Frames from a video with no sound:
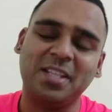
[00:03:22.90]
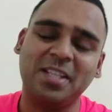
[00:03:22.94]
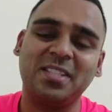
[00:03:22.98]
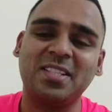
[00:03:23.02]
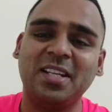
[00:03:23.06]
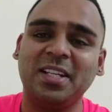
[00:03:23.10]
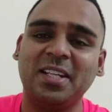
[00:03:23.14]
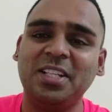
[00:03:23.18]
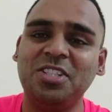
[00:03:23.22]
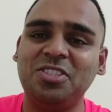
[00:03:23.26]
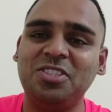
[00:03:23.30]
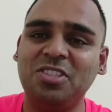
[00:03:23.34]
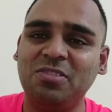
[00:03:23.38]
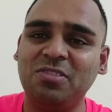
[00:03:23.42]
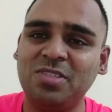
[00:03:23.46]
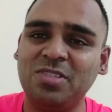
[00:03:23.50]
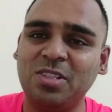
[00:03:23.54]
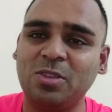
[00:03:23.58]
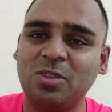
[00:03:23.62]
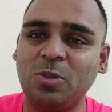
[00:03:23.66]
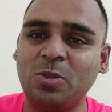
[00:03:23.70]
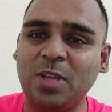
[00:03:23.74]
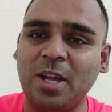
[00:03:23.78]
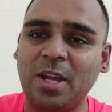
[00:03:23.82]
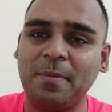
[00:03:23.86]
बाकी सारे जीव
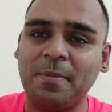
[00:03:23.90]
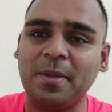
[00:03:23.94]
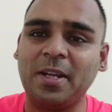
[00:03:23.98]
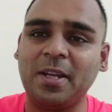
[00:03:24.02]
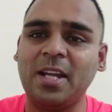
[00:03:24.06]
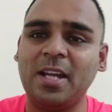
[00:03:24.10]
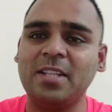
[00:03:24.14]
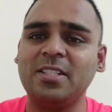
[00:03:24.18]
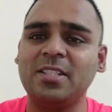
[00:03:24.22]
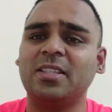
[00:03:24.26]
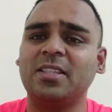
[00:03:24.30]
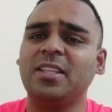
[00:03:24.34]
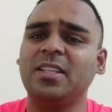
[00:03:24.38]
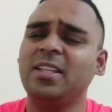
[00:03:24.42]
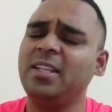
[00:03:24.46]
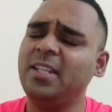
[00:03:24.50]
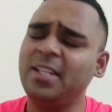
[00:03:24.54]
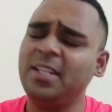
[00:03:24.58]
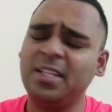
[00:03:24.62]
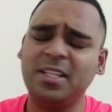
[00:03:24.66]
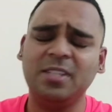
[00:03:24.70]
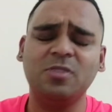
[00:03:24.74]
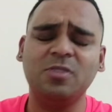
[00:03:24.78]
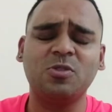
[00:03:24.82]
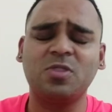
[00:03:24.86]
जंतु यहाँ पर खाए जाते हैं
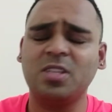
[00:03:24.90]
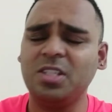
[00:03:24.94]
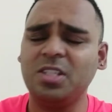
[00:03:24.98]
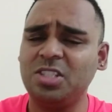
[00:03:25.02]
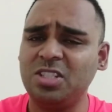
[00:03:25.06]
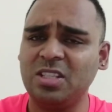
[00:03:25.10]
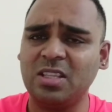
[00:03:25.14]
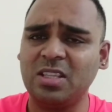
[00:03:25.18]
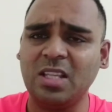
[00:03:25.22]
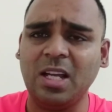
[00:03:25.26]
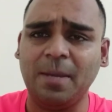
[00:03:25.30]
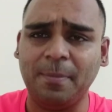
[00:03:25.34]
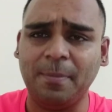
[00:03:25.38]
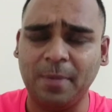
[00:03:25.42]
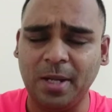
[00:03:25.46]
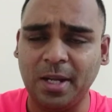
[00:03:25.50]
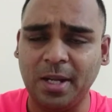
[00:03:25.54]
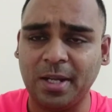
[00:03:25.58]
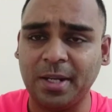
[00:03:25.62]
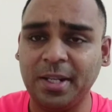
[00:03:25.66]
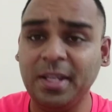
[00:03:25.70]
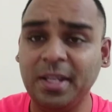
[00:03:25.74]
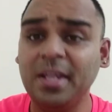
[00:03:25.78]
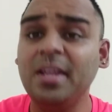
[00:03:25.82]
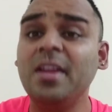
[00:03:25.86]
लेकिन उसकी चिंता आप
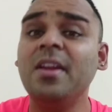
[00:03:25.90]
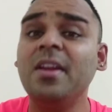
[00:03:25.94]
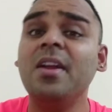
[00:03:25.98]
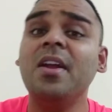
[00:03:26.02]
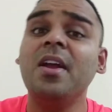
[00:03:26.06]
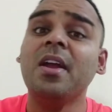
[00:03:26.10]
ना करें